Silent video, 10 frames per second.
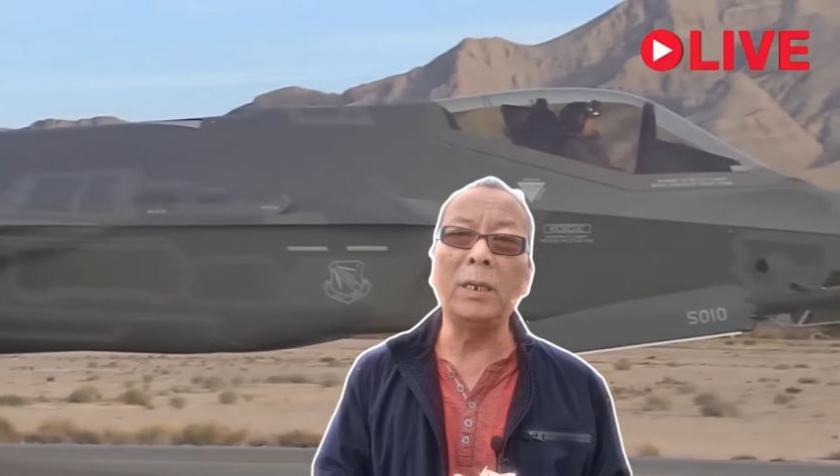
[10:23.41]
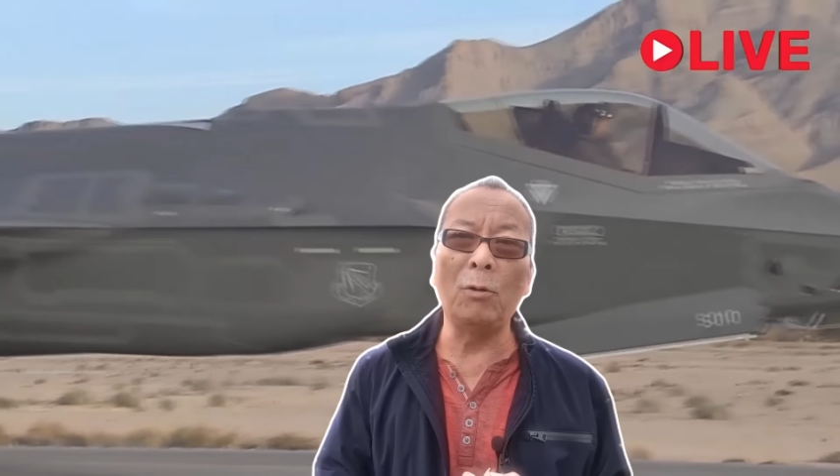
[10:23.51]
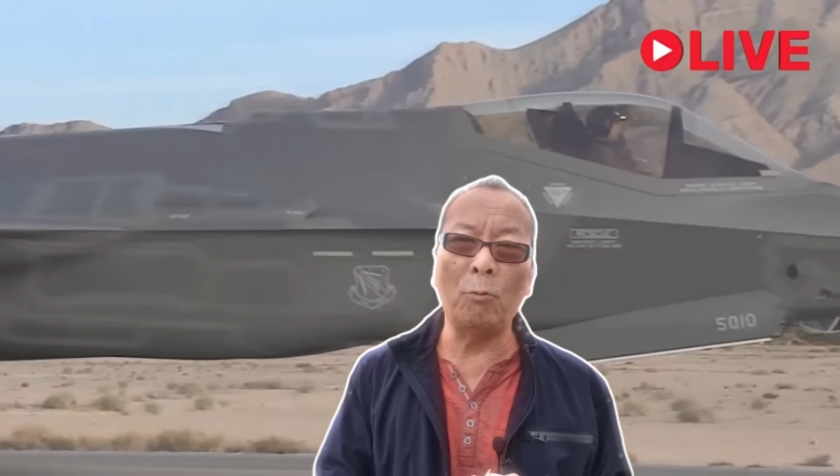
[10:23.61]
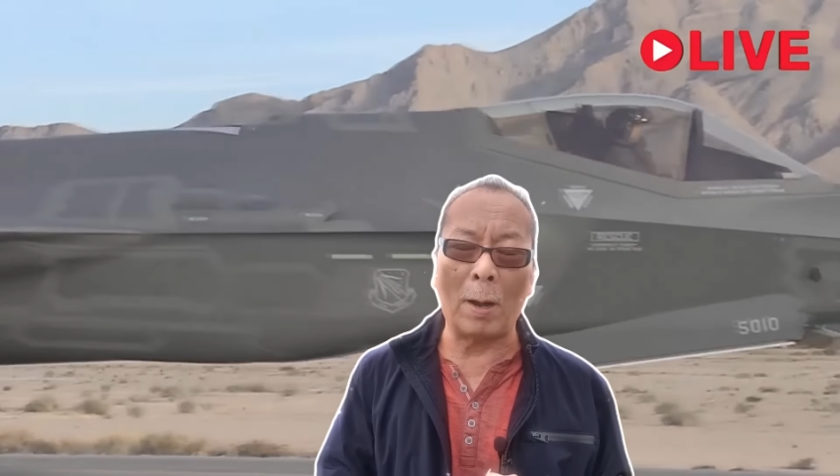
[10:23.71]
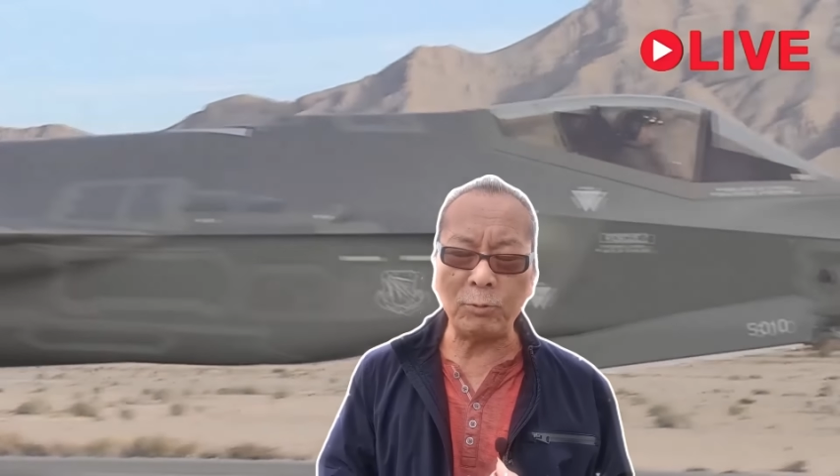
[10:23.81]

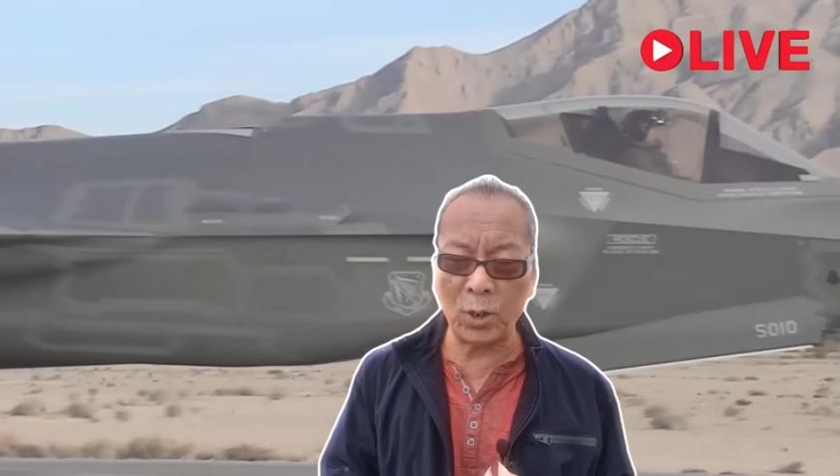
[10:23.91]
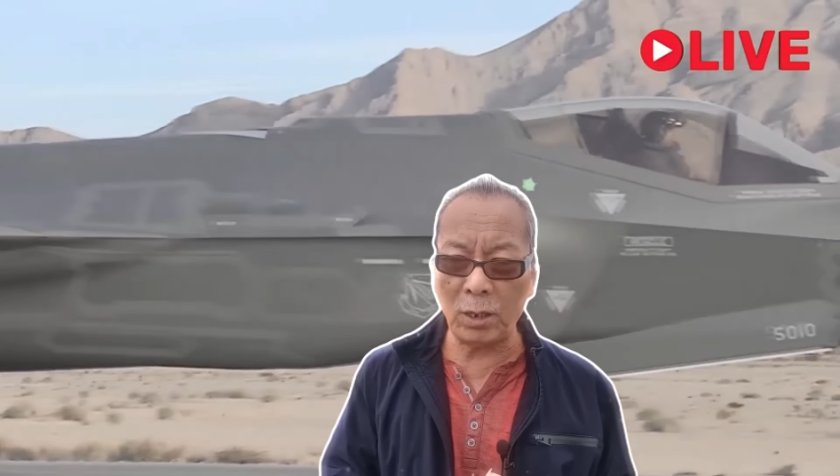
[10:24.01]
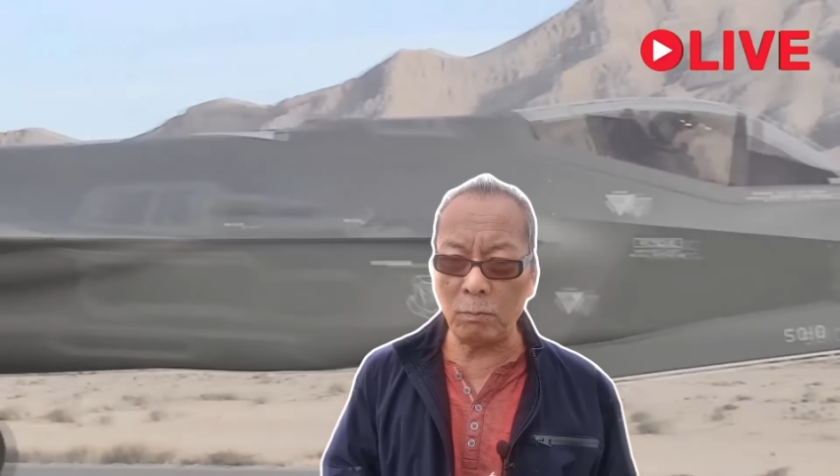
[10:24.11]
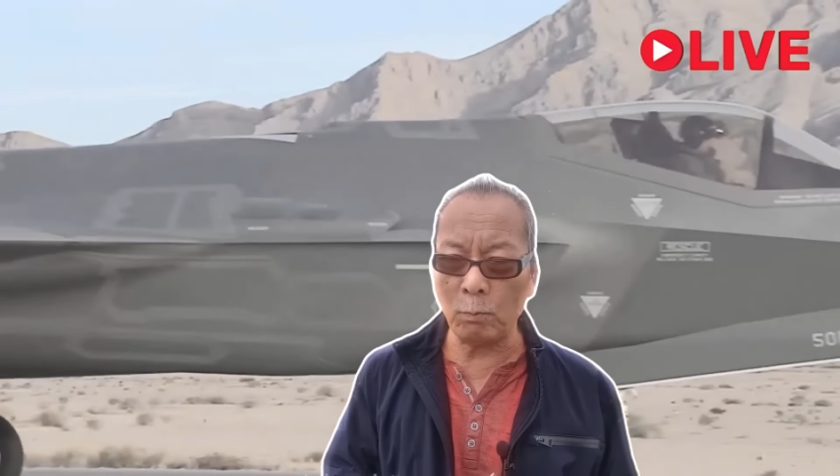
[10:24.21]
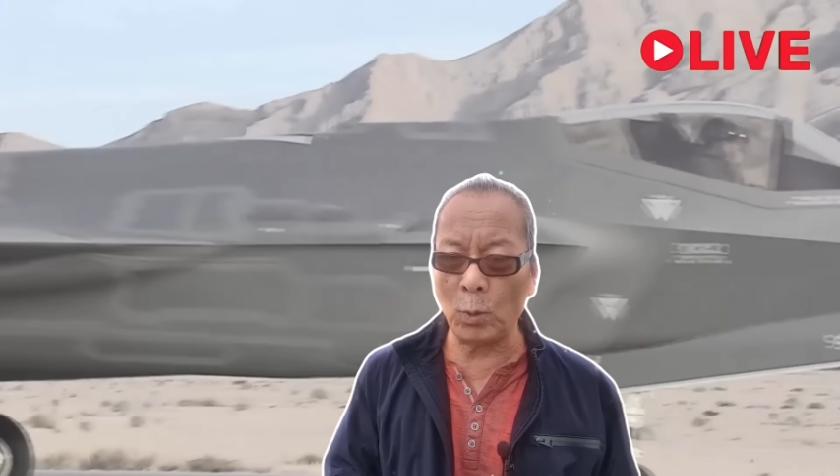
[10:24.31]
nhiều báo
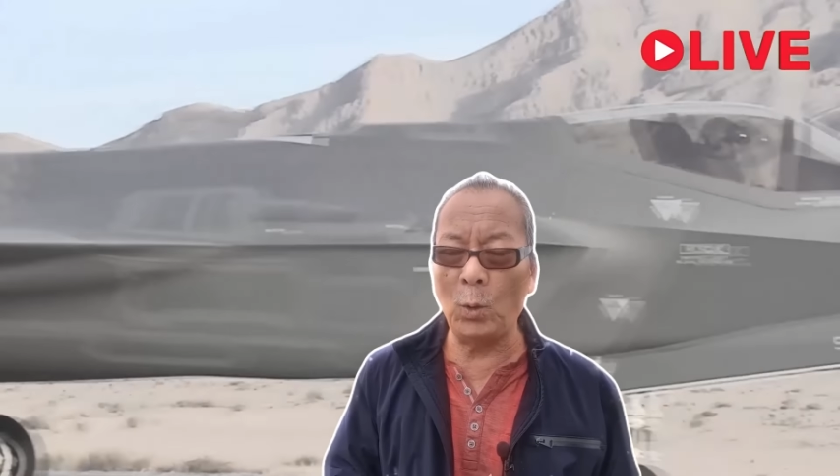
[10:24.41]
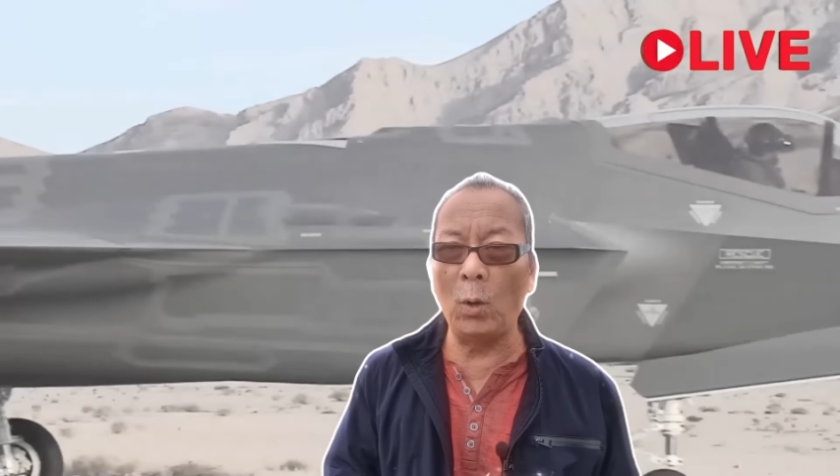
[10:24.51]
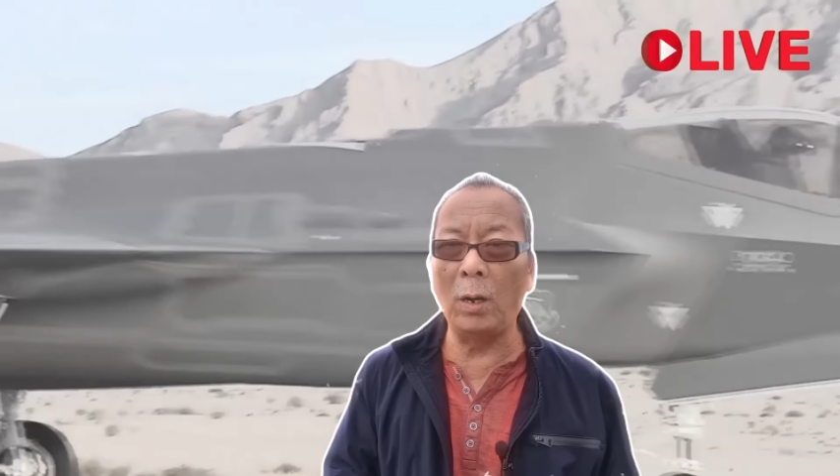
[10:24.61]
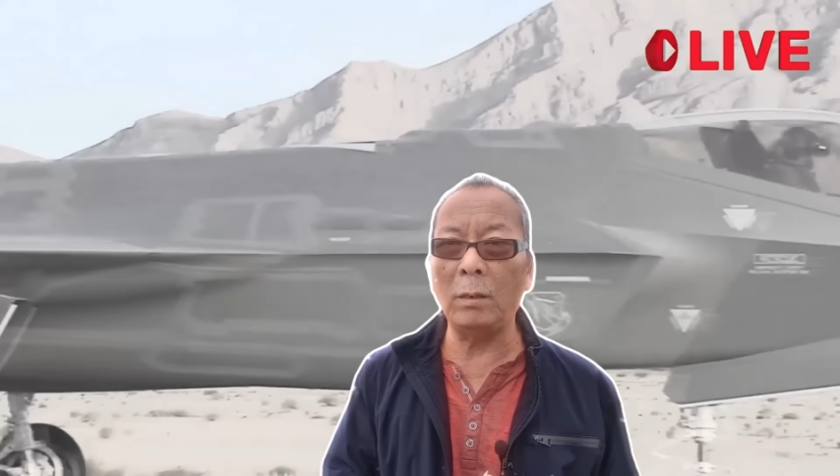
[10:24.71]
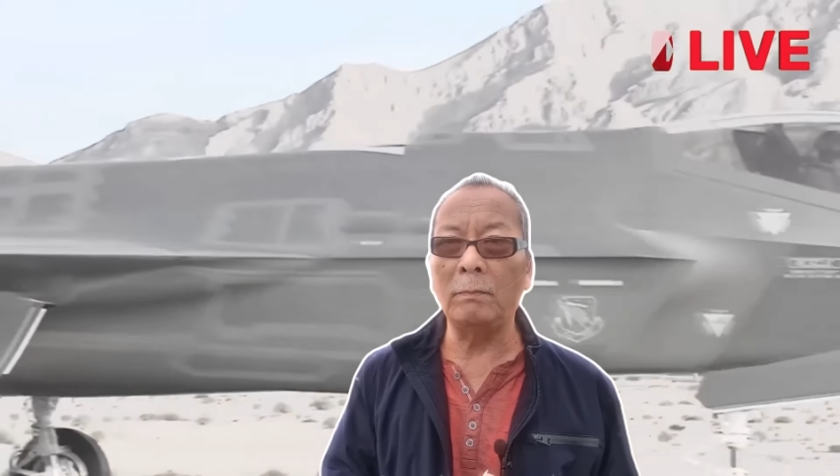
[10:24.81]
chí bình luận